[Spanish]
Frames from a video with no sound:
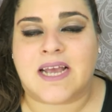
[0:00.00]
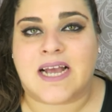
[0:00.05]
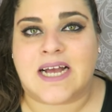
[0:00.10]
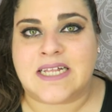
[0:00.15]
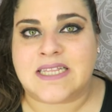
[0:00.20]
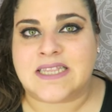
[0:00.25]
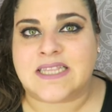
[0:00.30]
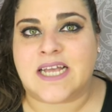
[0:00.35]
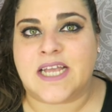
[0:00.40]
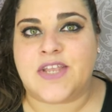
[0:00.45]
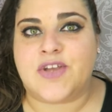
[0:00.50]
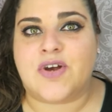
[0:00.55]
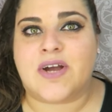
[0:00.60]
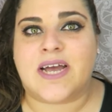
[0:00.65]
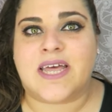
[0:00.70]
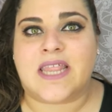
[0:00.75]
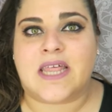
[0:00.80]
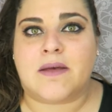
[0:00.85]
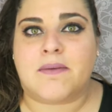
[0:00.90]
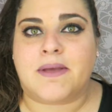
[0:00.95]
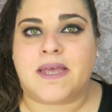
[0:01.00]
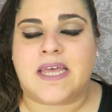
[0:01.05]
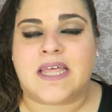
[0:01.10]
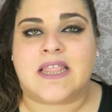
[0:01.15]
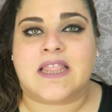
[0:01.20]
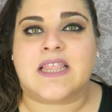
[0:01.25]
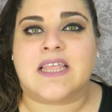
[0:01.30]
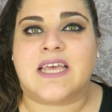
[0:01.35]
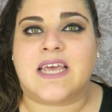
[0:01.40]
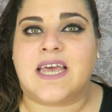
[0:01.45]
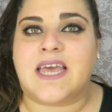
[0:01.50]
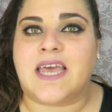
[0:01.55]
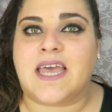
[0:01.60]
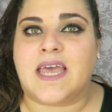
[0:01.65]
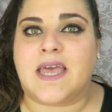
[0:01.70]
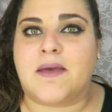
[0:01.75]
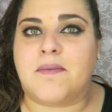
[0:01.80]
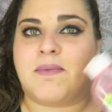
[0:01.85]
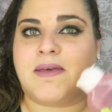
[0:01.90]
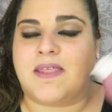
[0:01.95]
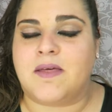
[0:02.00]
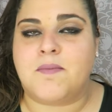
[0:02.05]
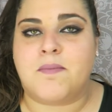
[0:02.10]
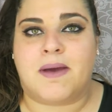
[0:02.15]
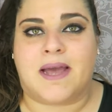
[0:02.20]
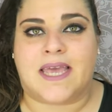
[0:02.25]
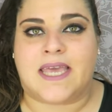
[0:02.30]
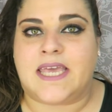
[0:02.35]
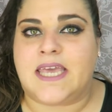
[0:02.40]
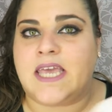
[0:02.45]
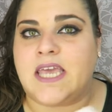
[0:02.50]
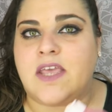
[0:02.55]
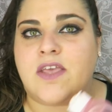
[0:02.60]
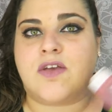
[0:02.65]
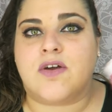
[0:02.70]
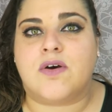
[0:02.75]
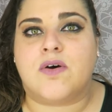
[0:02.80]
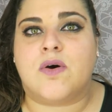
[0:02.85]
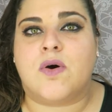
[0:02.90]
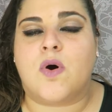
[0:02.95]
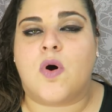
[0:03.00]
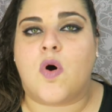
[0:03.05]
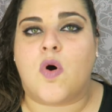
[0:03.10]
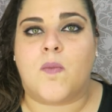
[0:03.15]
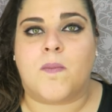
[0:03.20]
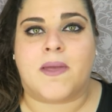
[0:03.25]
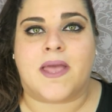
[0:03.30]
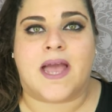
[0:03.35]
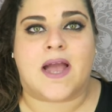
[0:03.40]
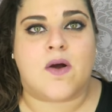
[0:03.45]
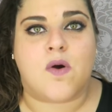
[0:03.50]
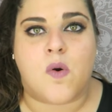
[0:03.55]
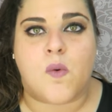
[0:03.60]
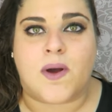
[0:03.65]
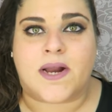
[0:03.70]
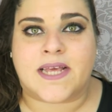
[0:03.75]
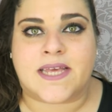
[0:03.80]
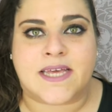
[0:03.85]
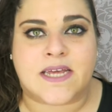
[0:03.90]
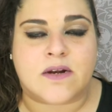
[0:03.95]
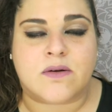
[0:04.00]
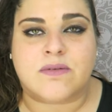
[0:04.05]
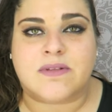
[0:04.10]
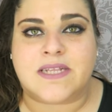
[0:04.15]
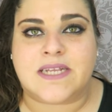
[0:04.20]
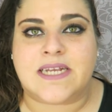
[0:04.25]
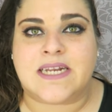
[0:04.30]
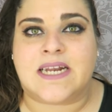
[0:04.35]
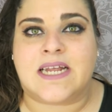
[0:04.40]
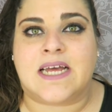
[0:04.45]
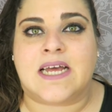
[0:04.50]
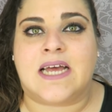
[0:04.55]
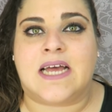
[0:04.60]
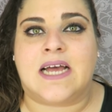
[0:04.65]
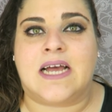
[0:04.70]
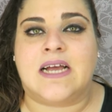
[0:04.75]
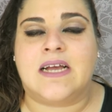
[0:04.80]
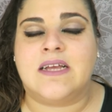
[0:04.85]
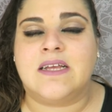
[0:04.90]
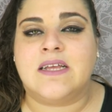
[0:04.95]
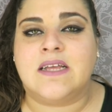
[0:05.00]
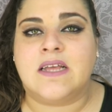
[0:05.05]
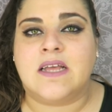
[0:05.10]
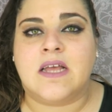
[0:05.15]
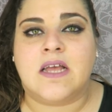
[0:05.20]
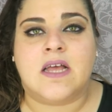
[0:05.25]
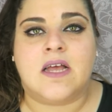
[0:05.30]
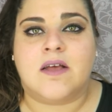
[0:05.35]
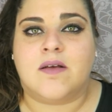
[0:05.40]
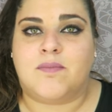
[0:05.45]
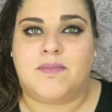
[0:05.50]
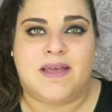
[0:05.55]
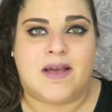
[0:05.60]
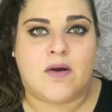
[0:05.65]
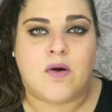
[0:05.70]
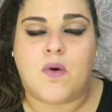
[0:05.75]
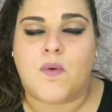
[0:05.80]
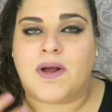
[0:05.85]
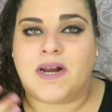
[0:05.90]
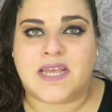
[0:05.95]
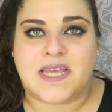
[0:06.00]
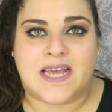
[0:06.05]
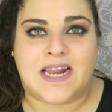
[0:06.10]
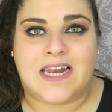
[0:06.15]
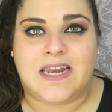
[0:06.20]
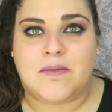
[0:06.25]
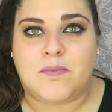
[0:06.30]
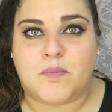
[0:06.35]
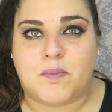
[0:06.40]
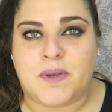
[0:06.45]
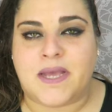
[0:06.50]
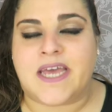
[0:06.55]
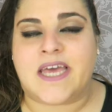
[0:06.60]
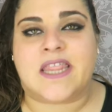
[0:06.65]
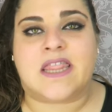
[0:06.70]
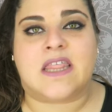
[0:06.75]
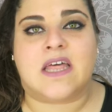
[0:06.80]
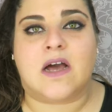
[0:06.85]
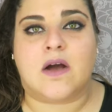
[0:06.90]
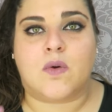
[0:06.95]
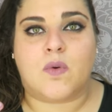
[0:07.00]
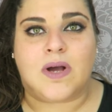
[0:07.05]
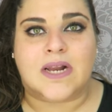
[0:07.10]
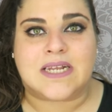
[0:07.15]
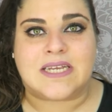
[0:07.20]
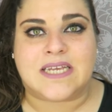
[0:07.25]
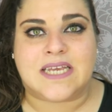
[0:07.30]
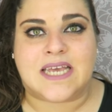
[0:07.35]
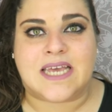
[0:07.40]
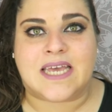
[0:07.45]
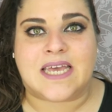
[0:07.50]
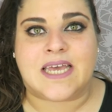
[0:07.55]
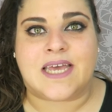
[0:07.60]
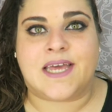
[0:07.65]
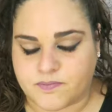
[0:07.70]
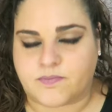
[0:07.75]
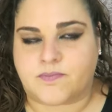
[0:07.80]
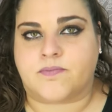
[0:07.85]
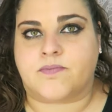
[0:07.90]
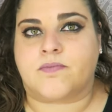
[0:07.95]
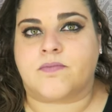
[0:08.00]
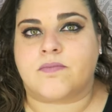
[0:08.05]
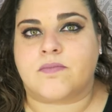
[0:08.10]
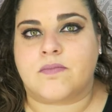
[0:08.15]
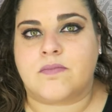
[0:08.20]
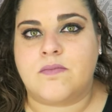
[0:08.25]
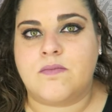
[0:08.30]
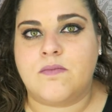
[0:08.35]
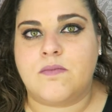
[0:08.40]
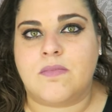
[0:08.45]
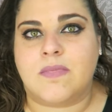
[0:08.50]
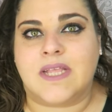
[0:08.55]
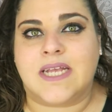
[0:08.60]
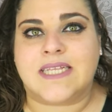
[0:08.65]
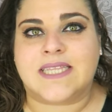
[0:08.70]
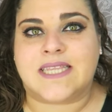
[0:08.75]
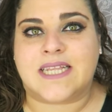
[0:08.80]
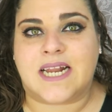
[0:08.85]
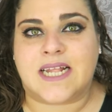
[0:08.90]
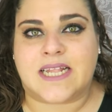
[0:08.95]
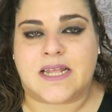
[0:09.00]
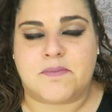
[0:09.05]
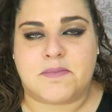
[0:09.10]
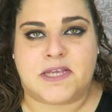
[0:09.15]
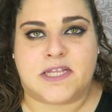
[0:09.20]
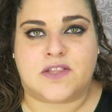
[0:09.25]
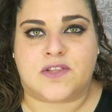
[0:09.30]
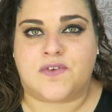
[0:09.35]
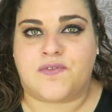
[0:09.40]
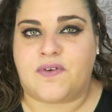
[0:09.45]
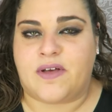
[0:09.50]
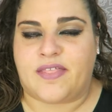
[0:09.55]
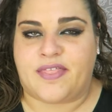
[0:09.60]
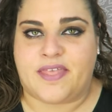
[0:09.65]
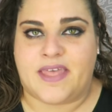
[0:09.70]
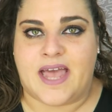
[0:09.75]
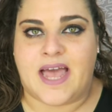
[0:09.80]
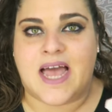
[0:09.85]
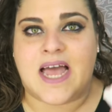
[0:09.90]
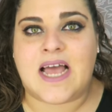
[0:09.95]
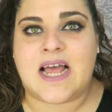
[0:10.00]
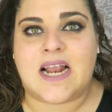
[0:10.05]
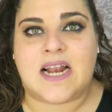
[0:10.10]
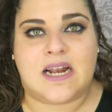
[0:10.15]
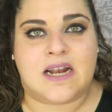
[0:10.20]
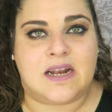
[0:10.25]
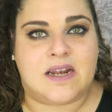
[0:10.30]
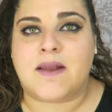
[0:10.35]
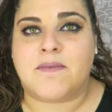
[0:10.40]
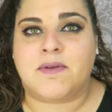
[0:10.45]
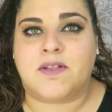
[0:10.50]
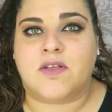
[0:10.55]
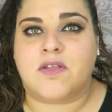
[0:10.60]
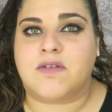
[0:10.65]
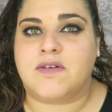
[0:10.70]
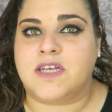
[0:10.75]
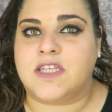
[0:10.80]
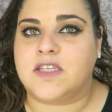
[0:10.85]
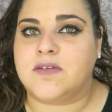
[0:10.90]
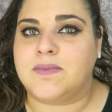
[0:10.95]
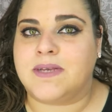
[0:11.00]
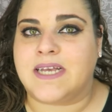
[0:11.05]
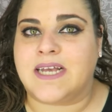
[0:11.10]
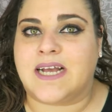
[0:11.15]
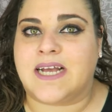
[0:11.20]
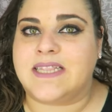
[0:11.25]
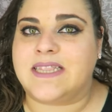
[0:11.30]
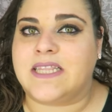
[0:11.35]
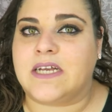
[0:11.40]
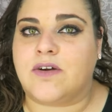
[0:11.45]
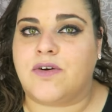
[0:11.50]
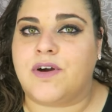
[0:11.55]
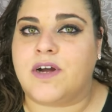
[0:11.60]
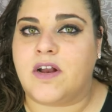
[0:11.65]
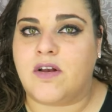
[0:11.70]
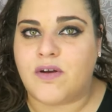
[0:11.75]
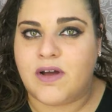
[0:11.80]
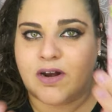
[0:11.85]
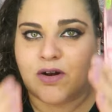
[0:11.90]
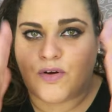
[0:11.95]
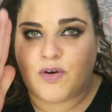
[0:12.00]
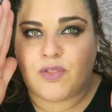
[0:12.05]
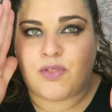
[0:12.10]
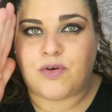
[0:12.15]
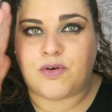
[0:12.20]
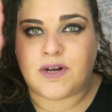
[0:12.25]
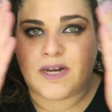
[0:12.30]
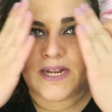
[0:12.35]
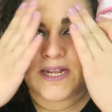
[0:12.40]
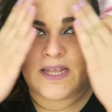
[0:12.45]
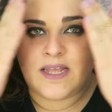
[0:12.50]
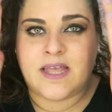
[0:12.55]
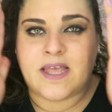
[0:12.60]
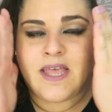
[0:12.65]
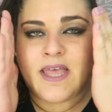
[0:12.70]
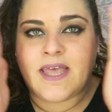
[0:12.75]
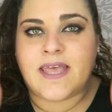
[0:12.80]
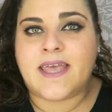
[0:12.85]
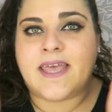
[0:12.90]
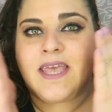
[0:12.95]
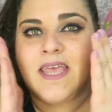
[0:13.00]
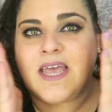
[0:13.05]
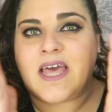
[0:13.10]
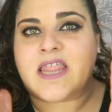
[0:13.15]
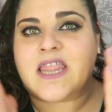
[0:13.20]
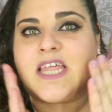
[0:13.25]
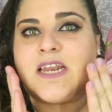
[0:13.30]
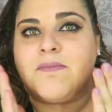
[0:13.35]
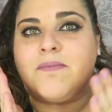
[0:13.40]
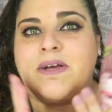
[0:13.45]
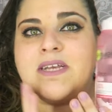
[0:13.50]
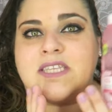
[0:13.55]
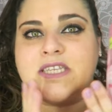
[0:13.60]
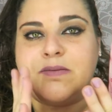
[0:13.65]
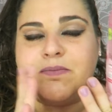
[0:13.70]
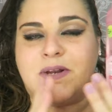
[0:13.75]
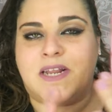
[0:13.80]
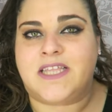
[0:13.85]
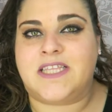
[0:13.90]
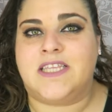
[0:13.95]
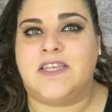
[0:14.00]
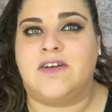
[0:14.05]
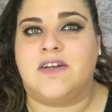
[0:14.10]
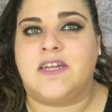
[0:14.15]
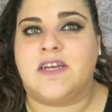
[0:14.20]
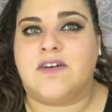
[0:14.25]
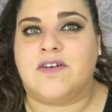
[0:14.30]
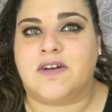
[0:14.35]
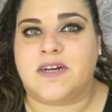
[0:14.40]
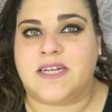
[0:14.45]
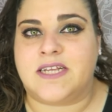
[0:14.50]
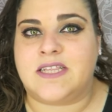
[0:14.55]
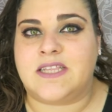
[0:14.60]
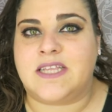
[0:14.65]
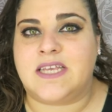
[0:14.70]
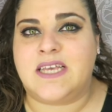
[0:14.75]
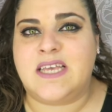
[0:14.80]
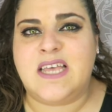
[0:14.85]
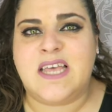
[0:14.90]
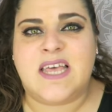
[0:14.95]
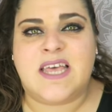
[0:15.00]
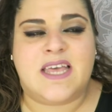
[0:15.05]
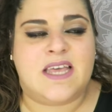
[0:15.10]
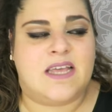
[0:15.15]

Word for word: encanta. Yo cada vez que me desmaquillo o me hago cualquier rutina, me hago cualquier limpieza o cualquier tratamiento facial, alarma y todo eso. Me encanta coger los algodones y hacer así presiones con este.